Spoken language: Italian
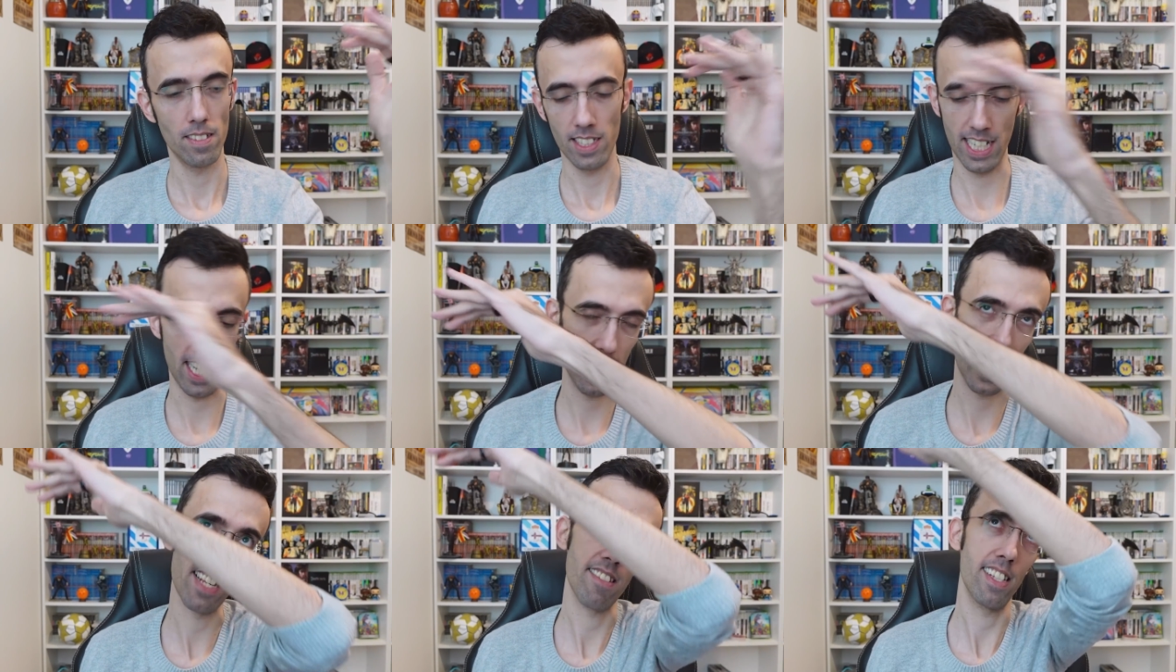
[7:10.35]

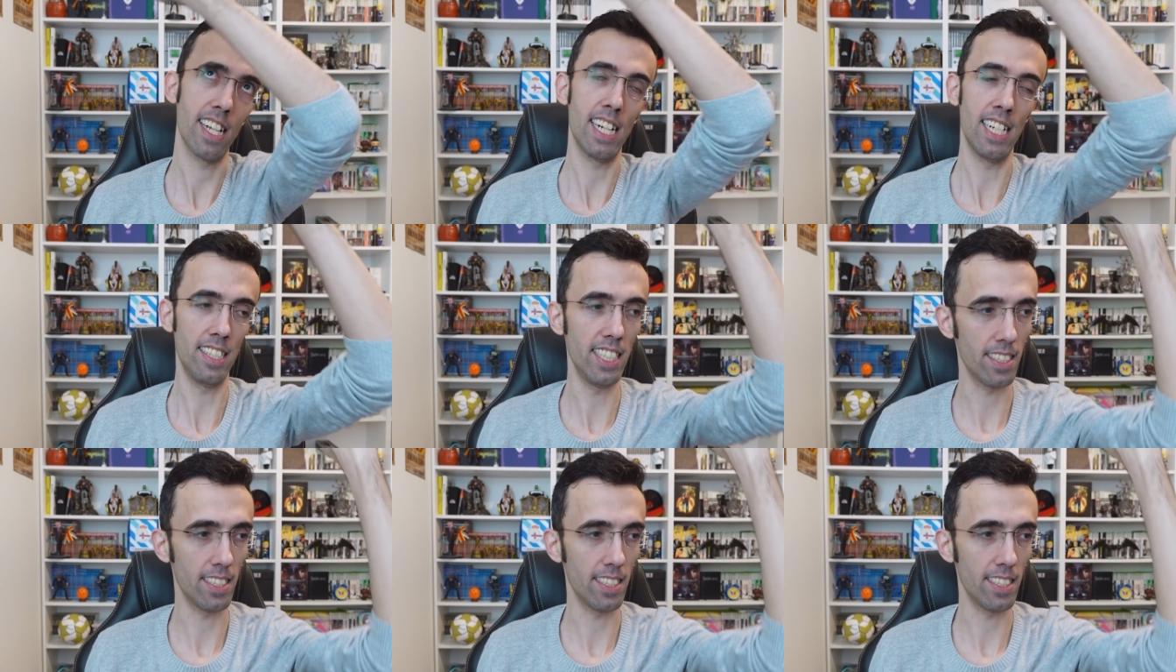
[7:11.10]
resta